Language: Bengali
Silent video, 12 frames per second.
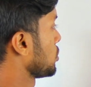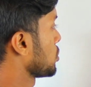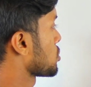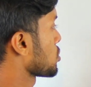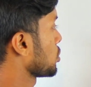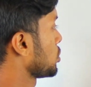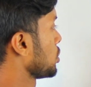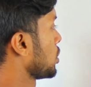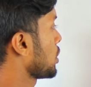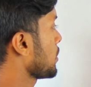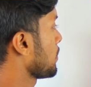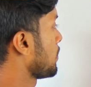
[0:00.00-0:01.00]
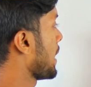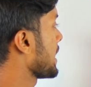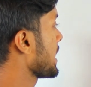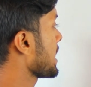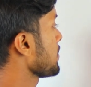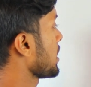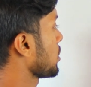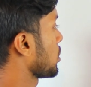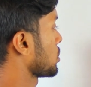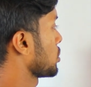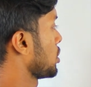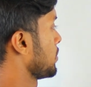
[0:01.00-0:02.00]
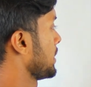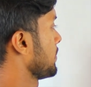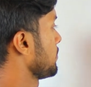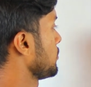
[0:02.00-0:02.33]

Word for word: তো চোদ্দোর বাইনারি মান কত হবে